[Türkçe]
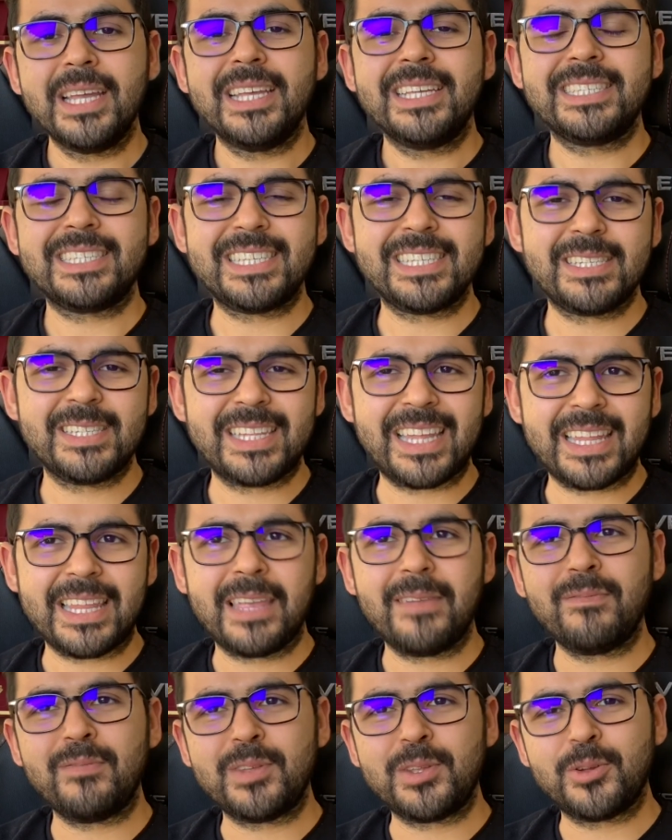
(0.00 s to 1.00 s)
Siz
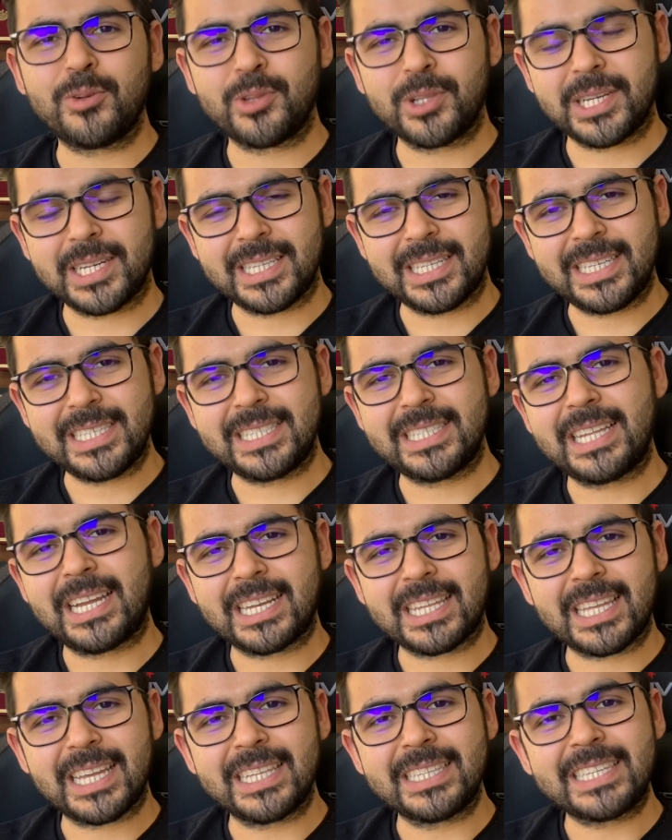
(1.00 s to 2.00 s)
deneyim videolarını
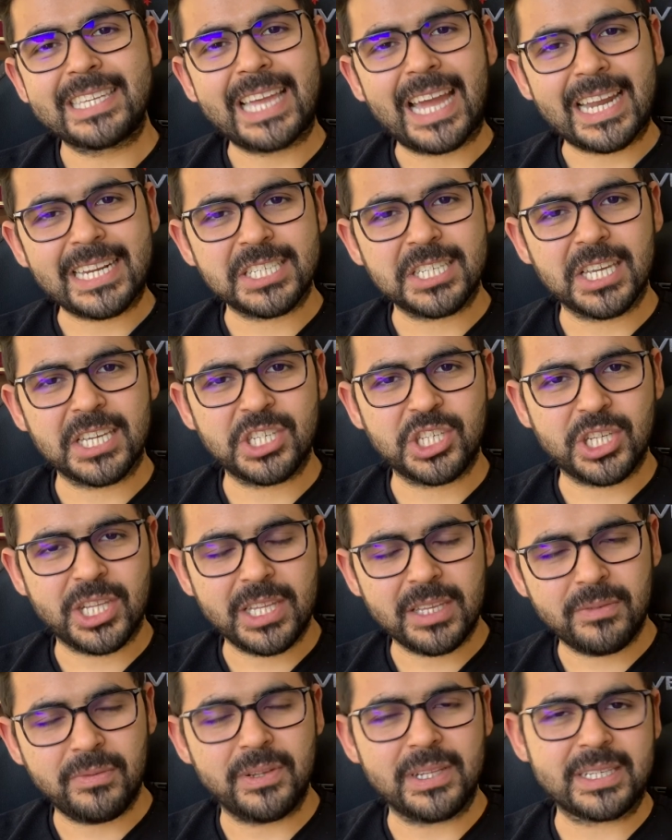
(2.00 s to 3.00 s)
izlerken
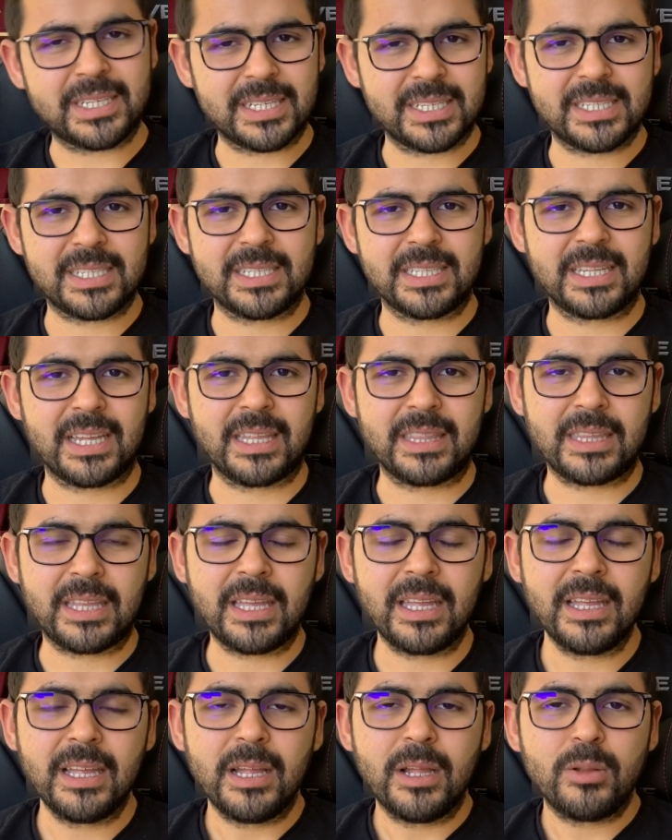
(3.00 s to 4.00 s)
gerçekçilik filtresinden
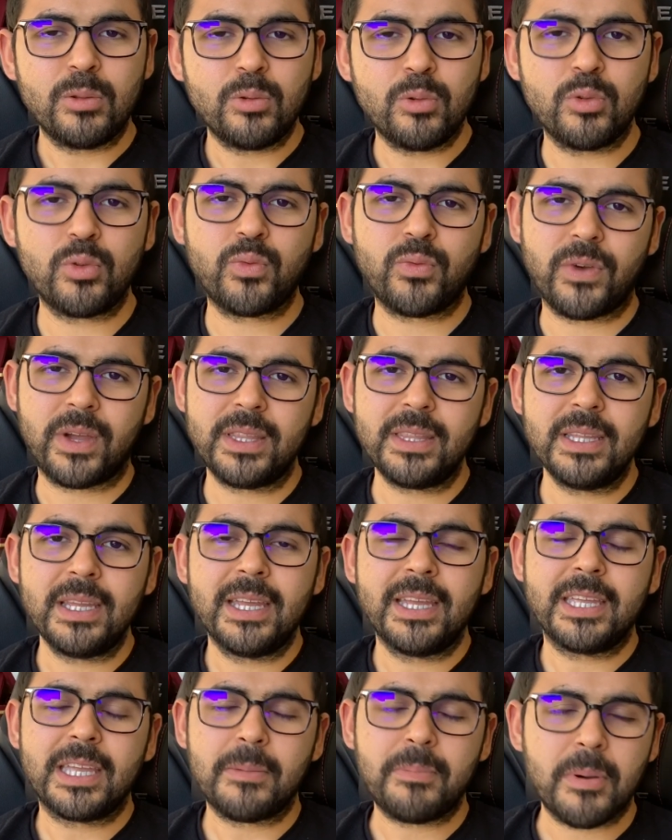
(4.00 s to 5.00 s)
de lütfen
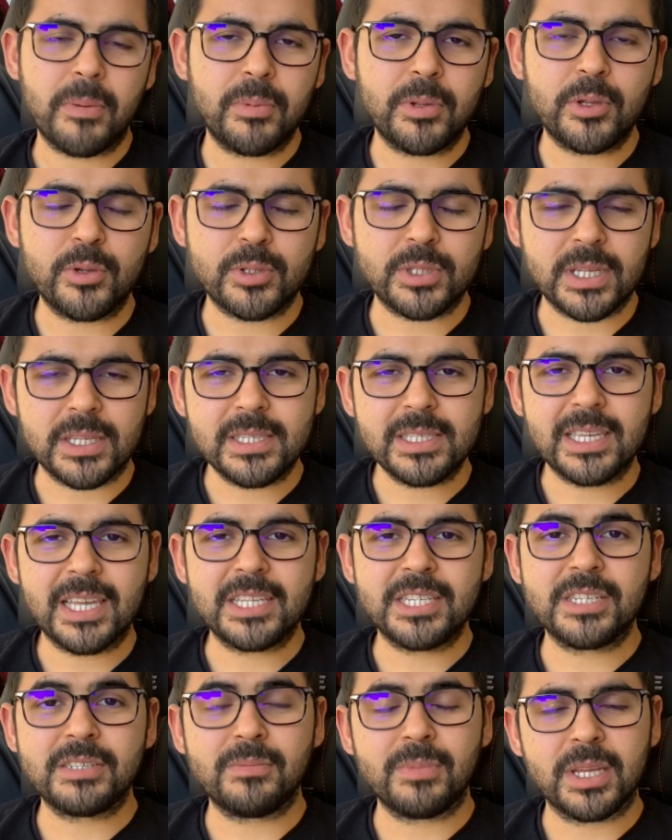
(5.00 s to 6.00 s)
yapabiliyorsanız
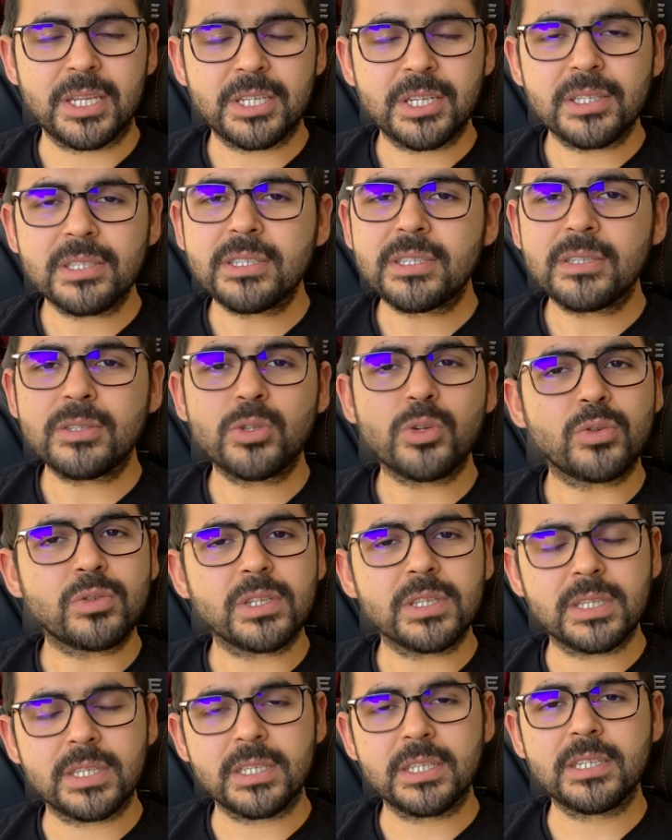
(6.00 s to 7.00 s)
geçirmeye çalışın. Çok da
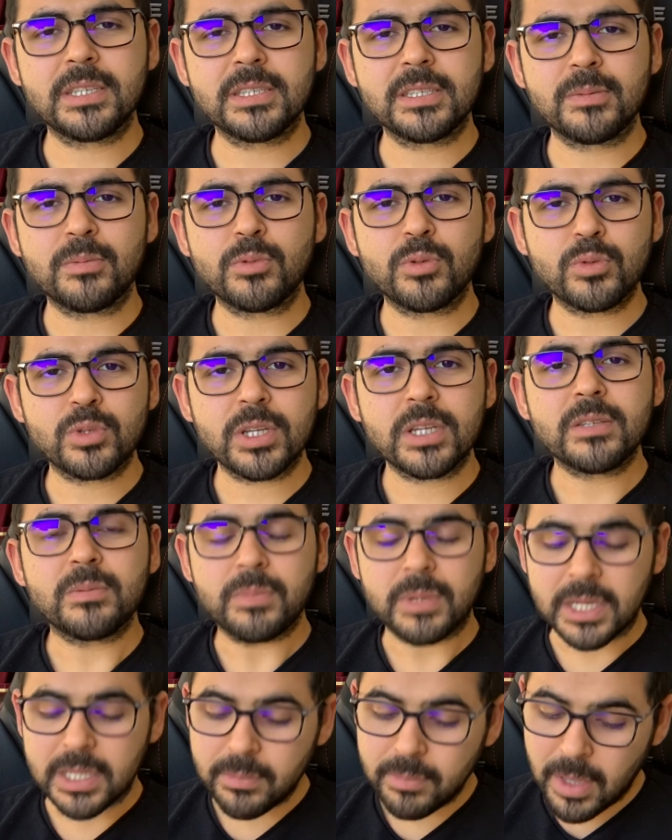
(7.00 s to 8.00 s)
giriş kısmını
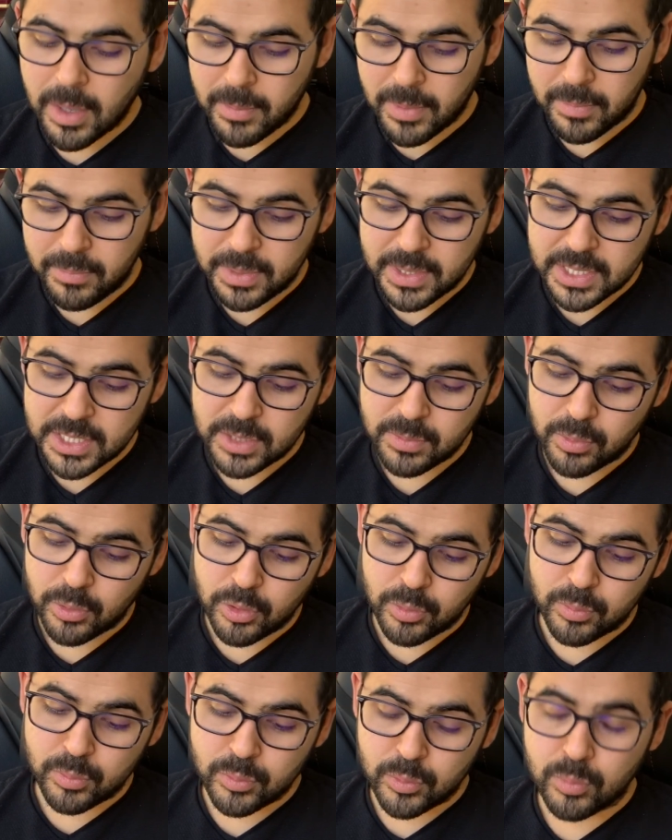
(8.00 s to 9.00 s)
uzatmayalım. Hemen birinci
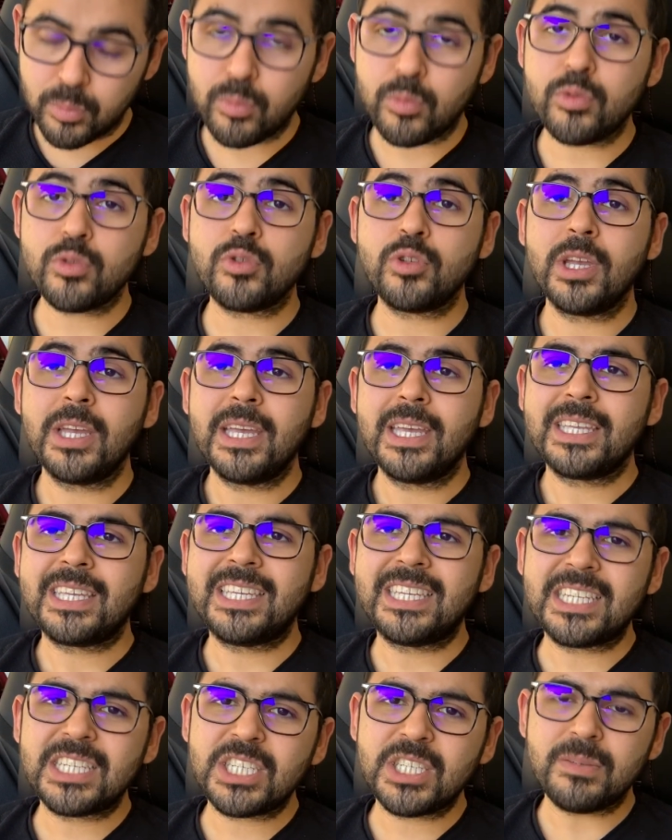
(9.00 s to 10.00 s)
bölümümüz
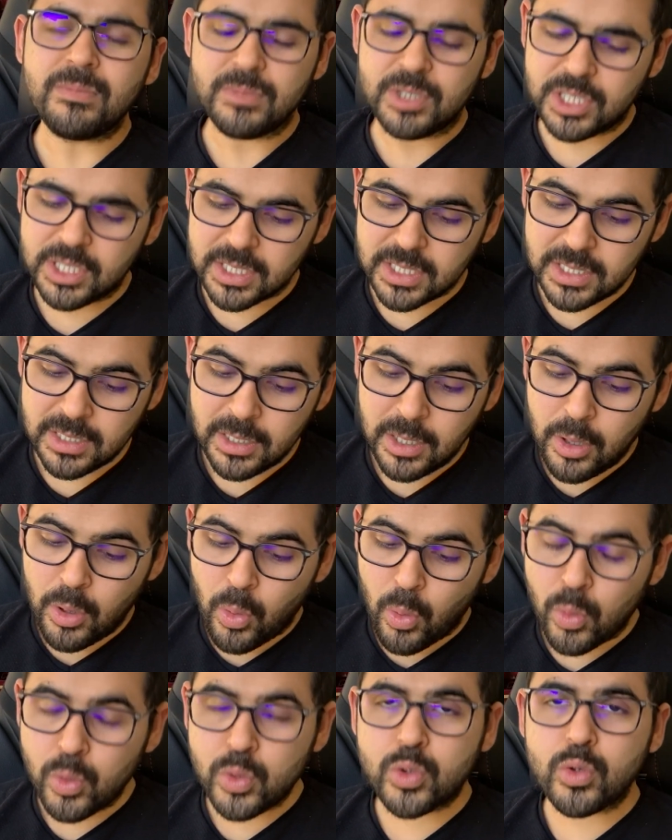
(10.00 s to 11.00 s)
girişimcinin
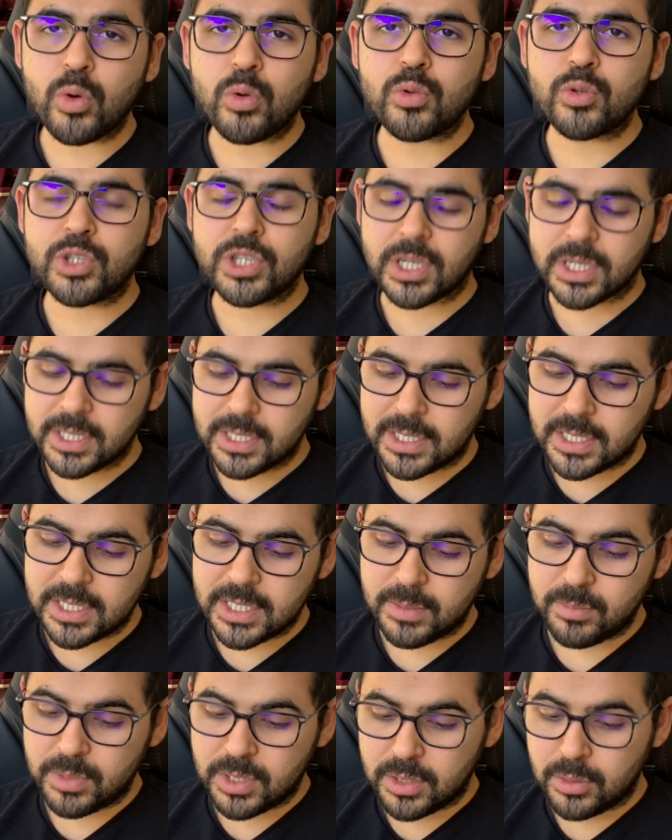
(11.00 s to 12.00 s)
özü olacak.
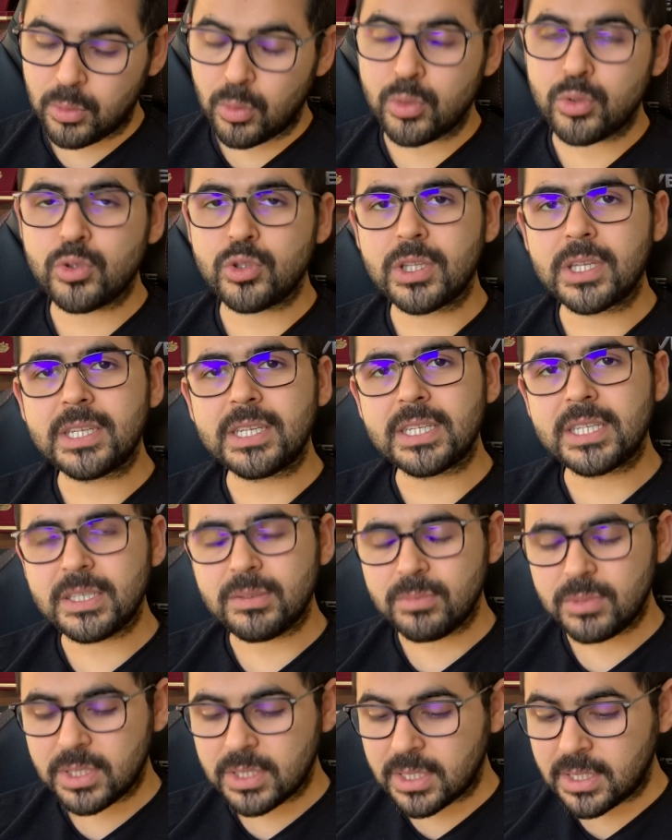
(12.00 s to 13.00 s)
Girişimcinin özünde
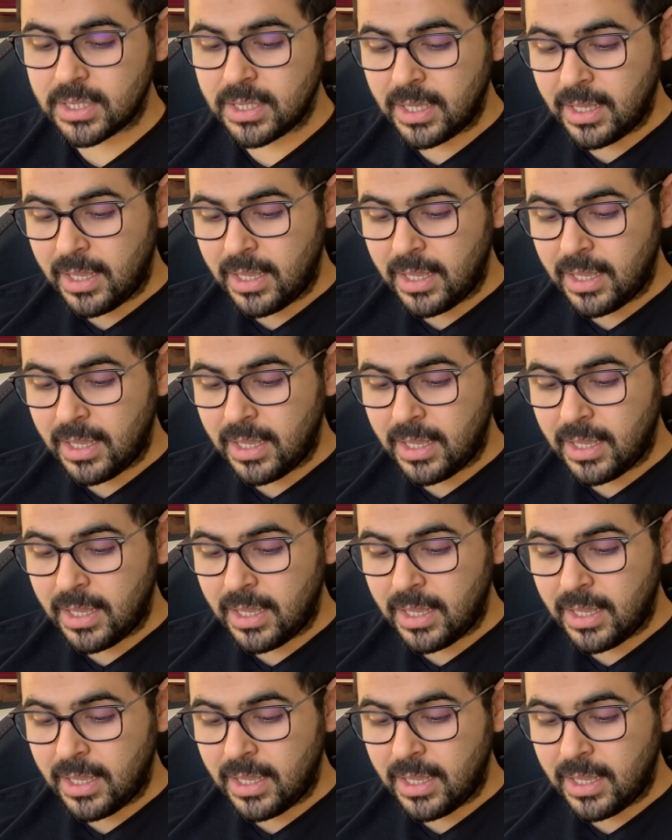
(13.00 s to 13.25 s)
girişimcinin